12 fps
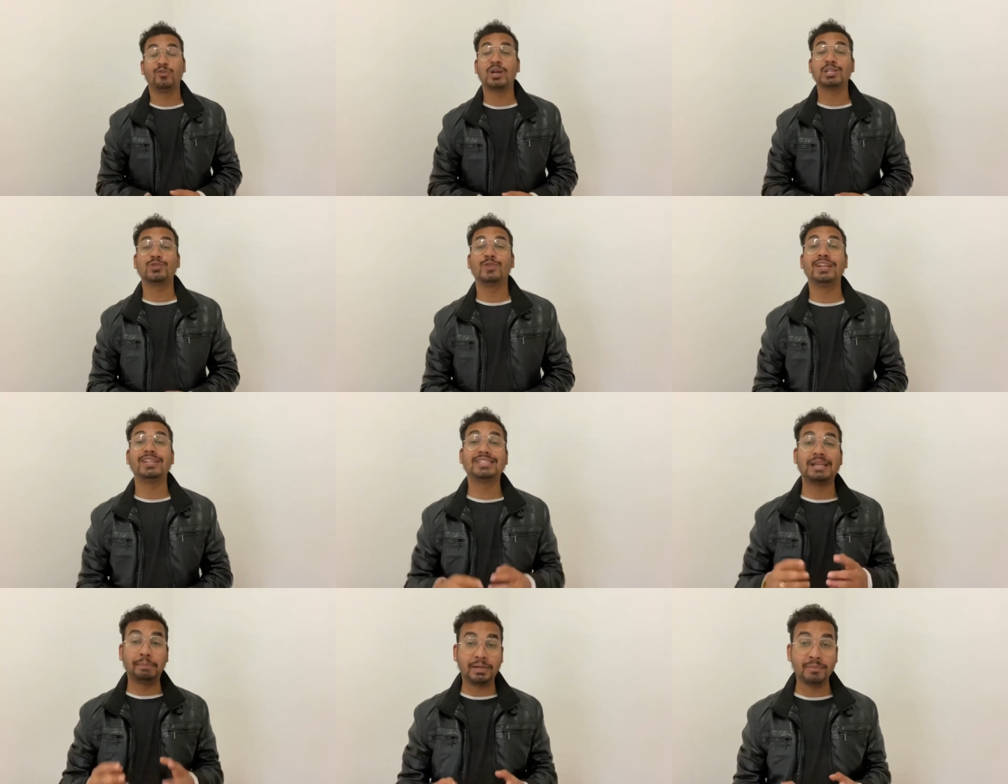First one is
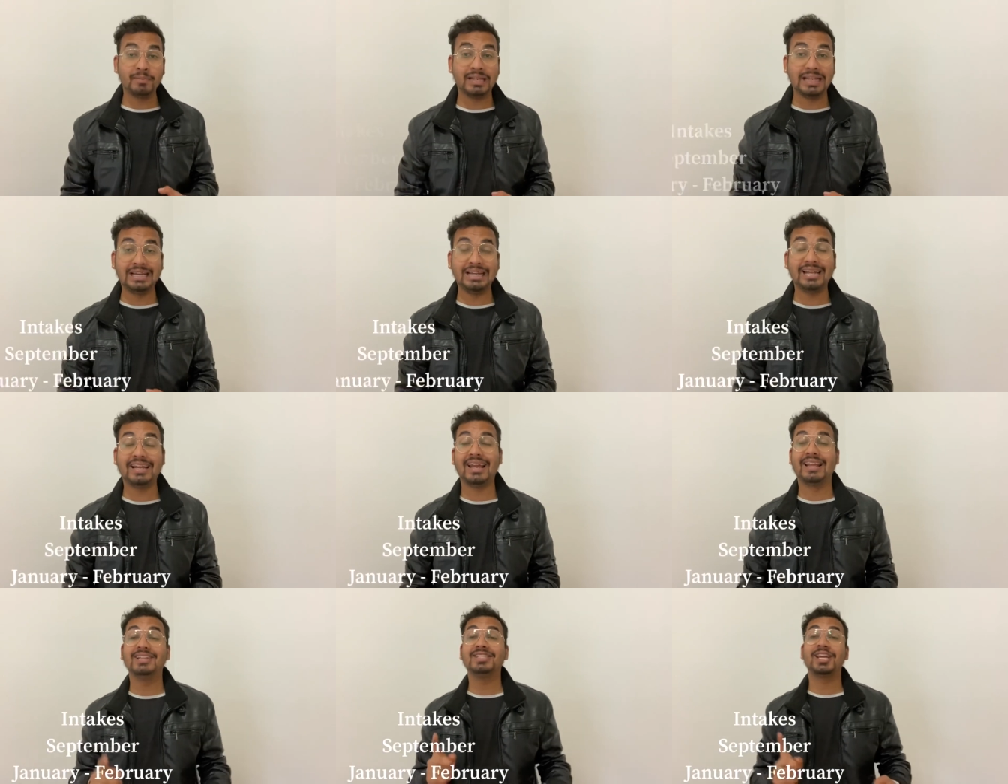September index
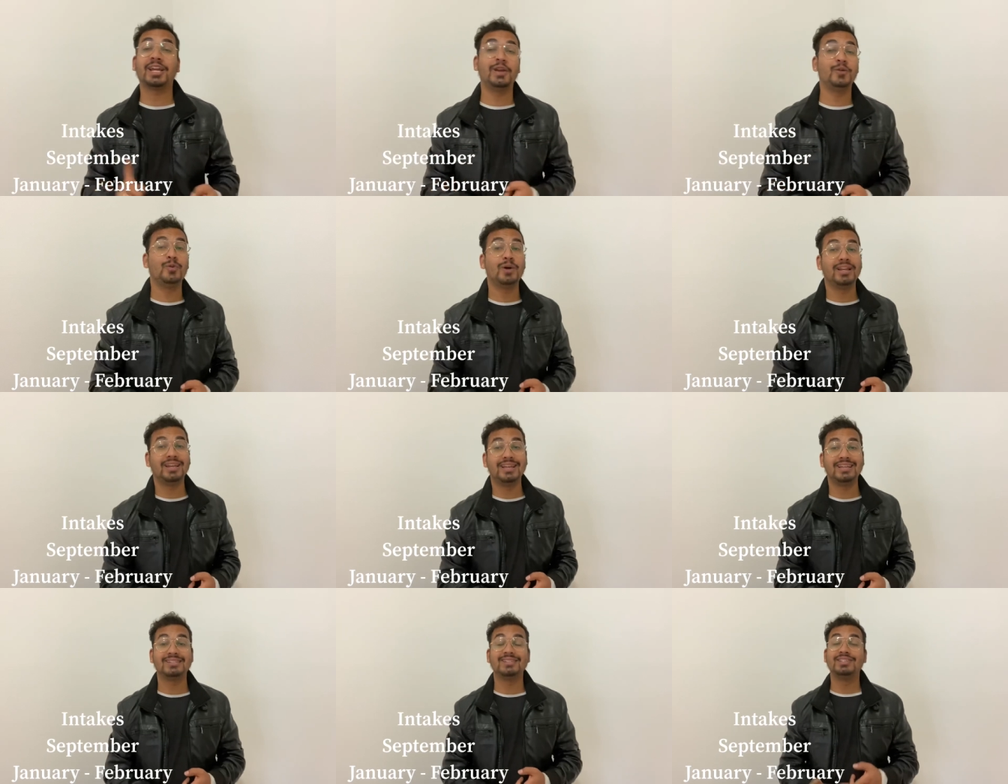and the second one
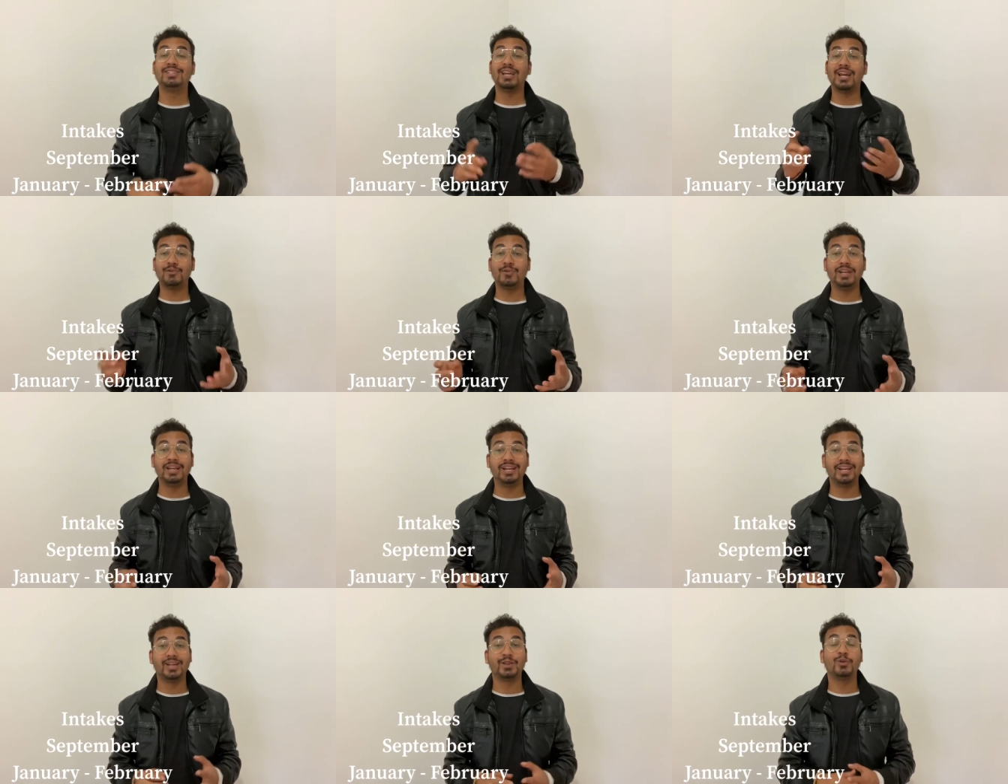is January
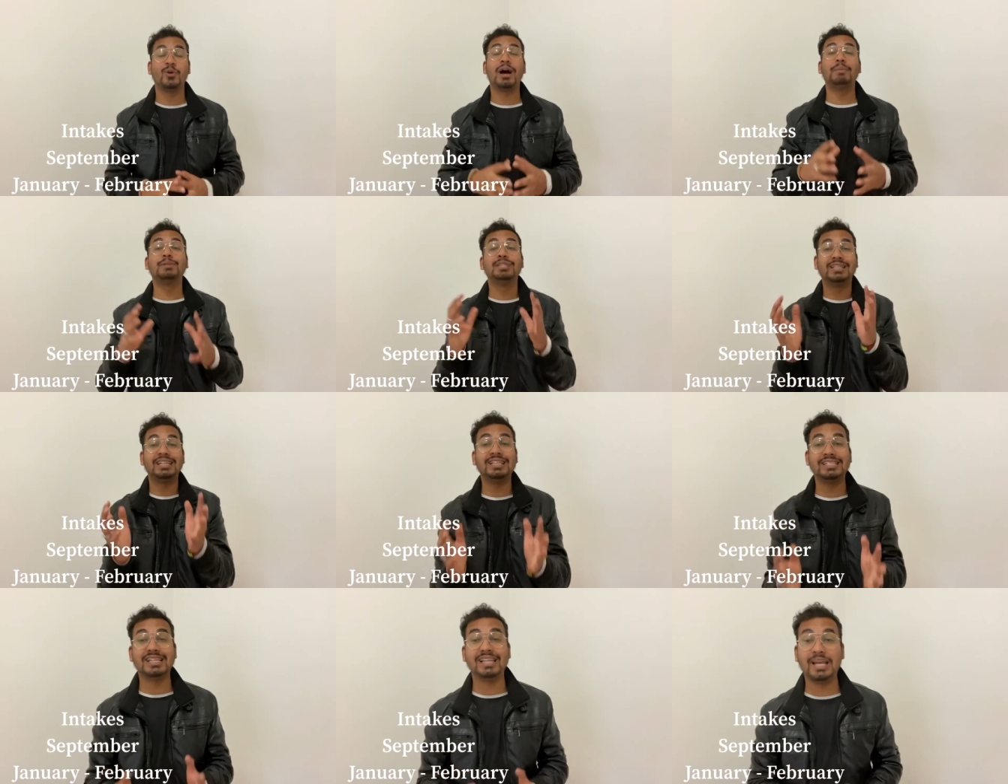index. तो आप जितनी
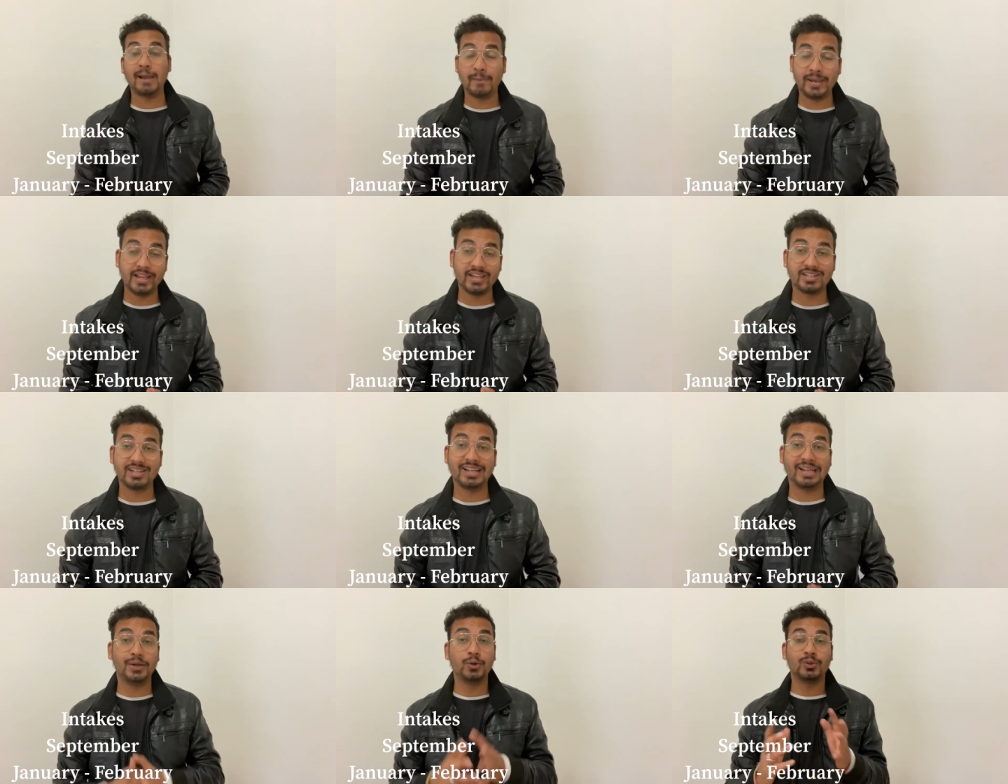जल्दी application
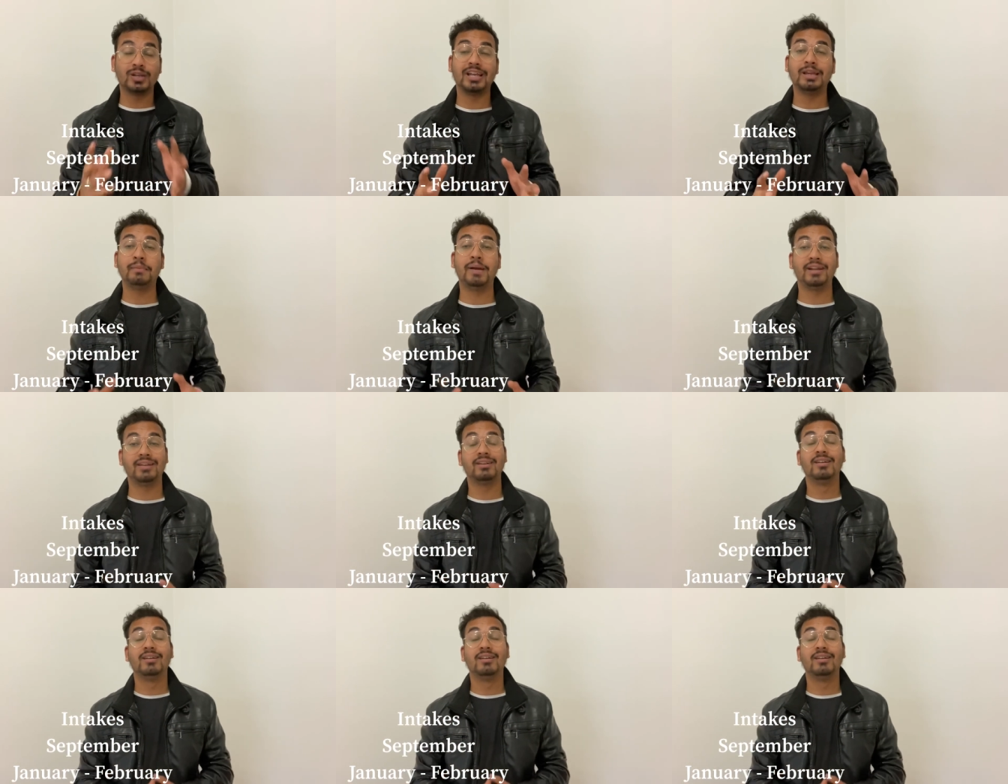करें उतना ही better